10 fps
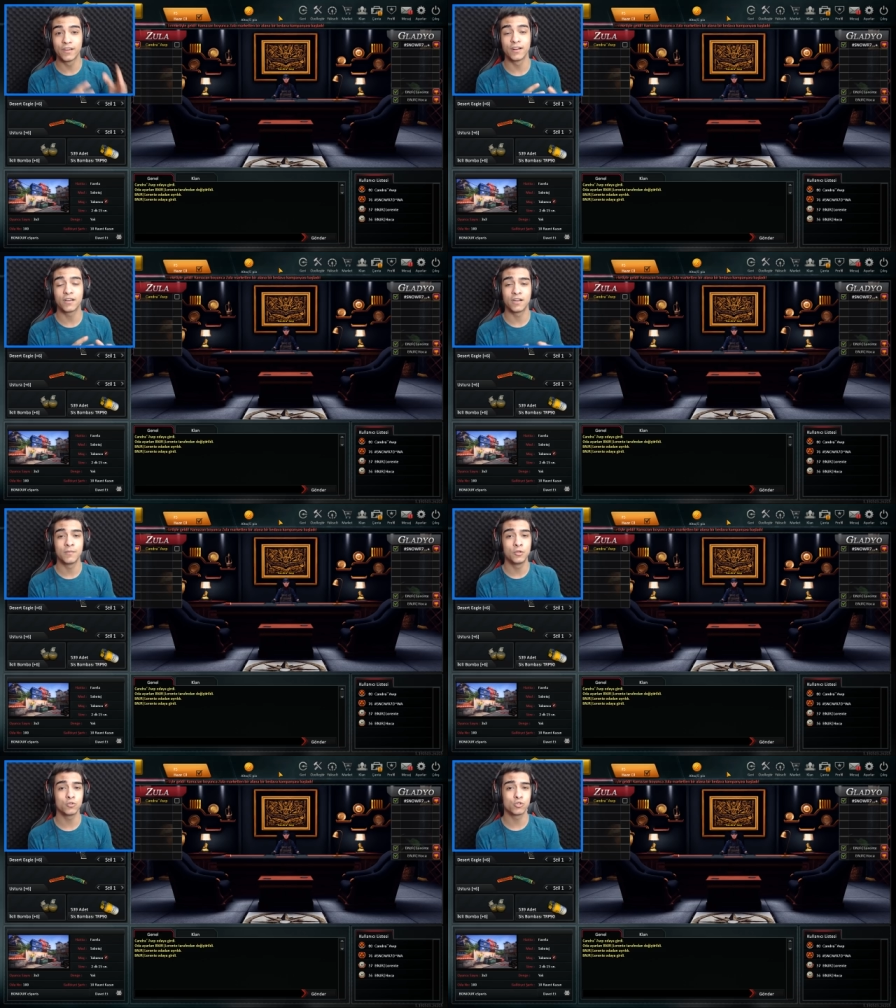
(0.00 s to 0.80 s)
Kırıkkale
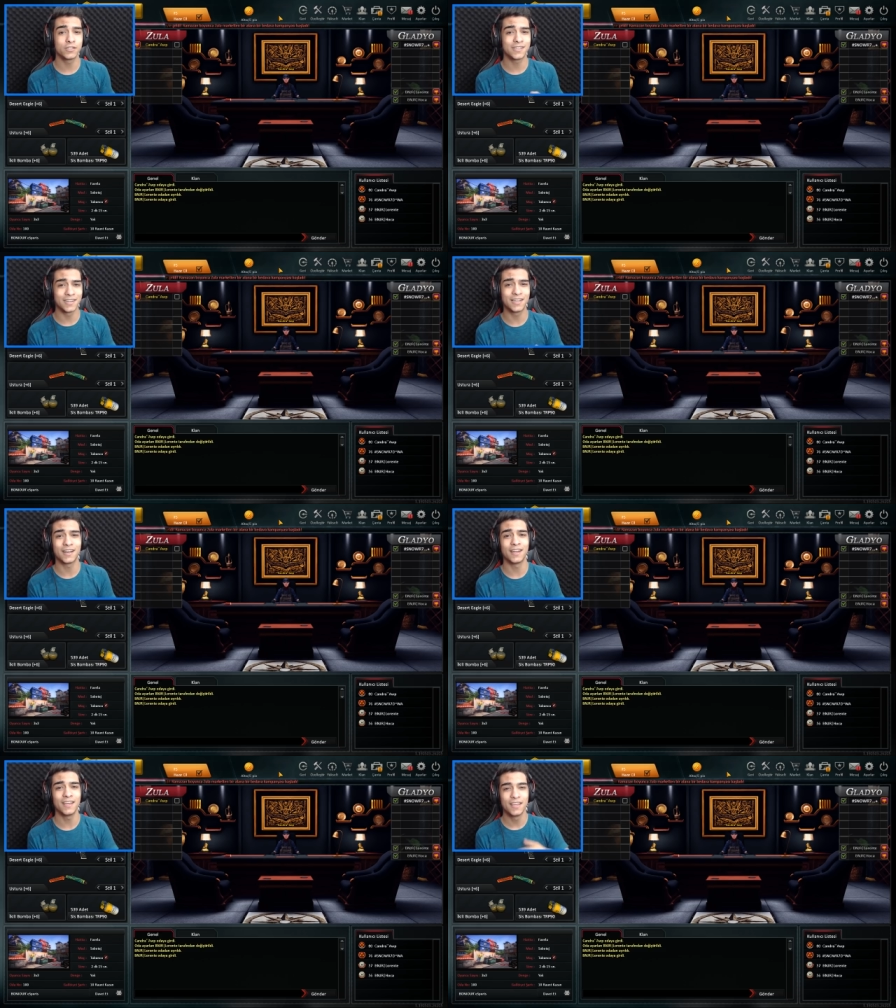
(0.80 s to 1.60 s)
biliyorsunuz
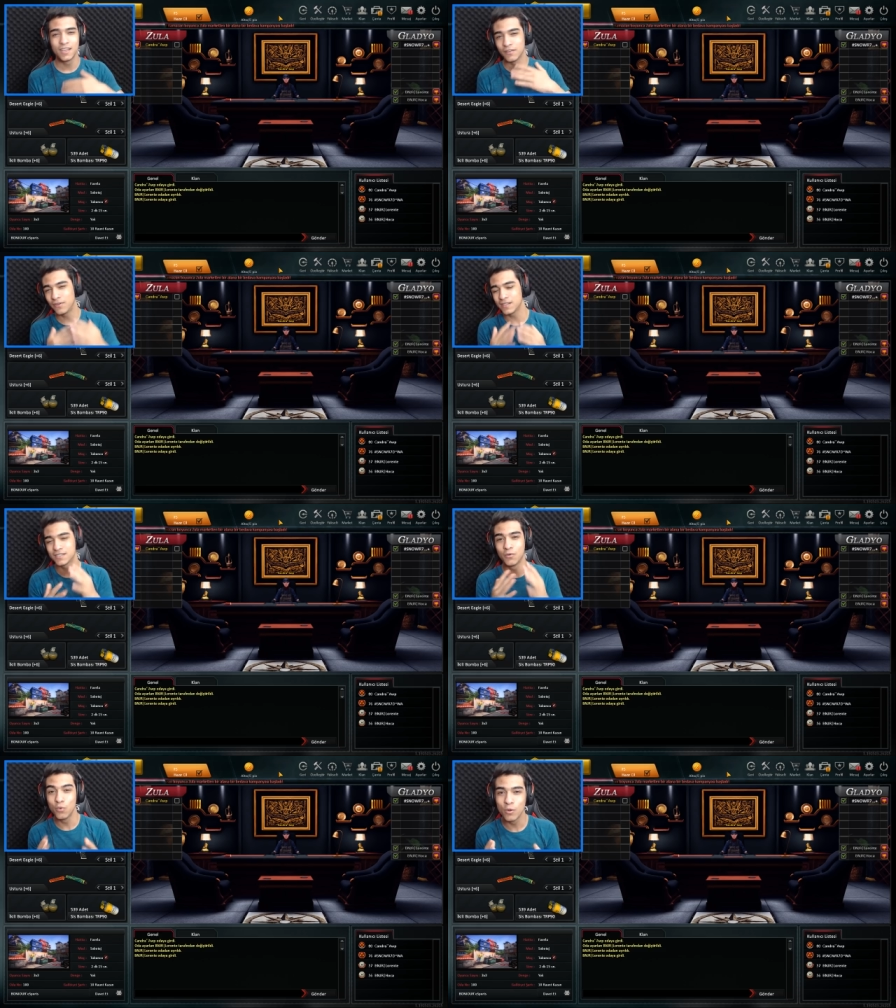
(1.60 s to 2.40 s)
Kırıkkale
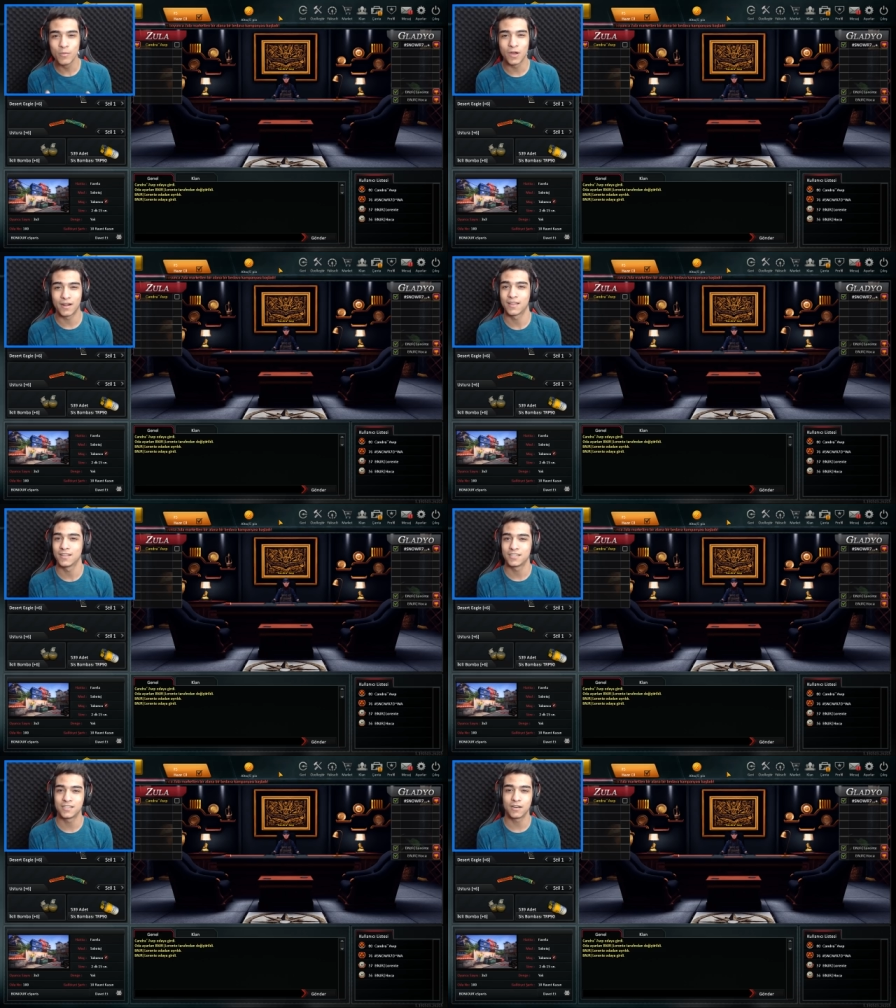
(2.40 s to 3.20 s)
fazla vurmuyor
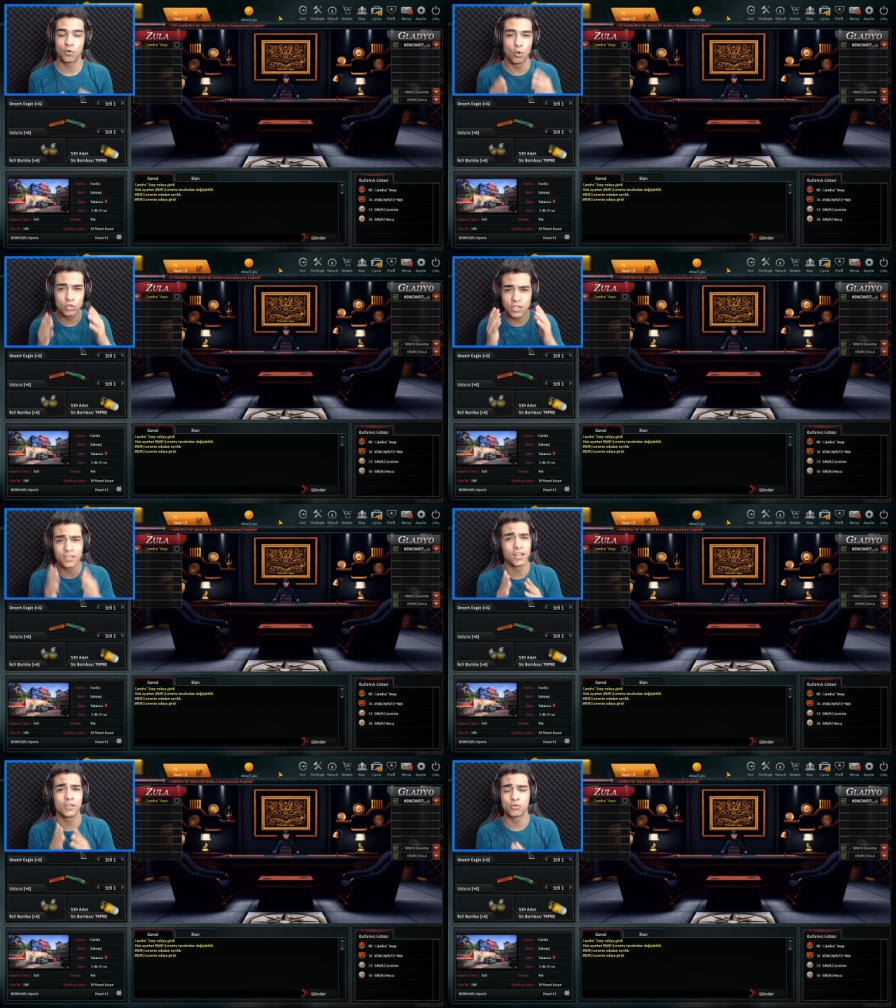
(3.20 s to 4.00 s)
arkadaşlar
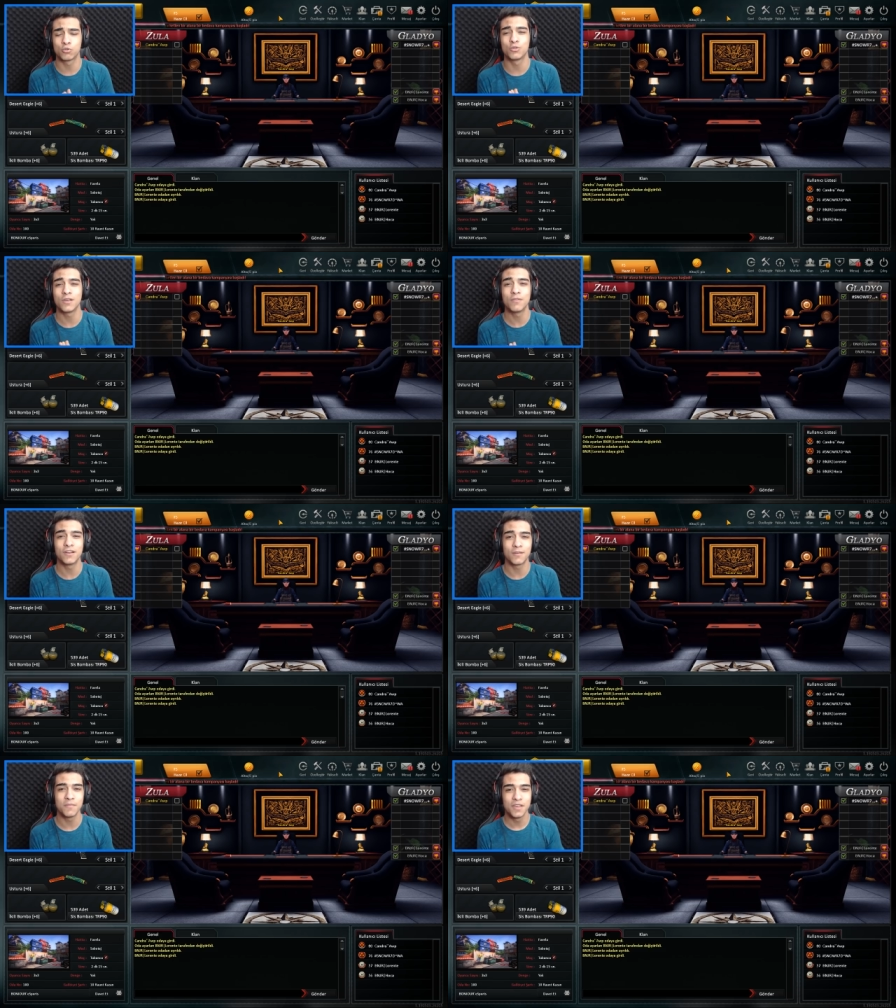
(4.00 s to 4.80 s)
Colt'tan daha kötü
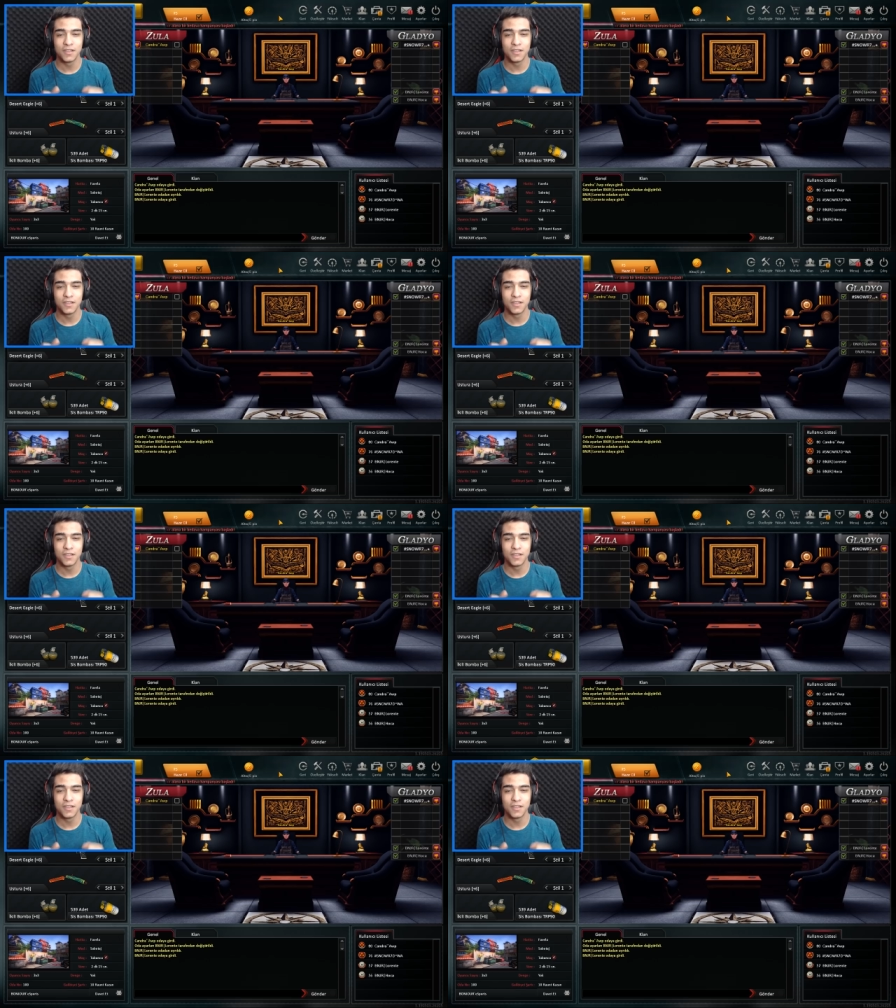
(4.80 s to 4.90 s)
diyebilirim